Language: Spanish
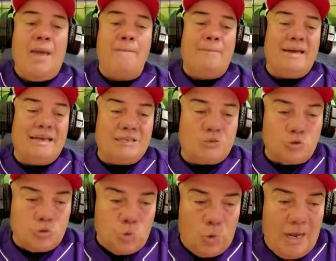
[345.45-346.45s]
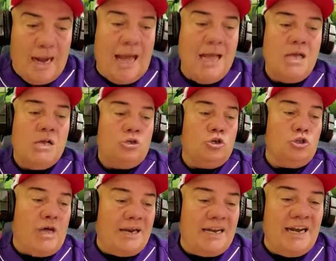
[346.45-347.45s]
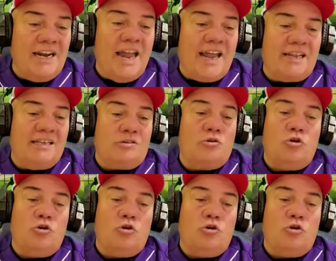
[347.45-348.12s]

En Venezuela, Jordana Linares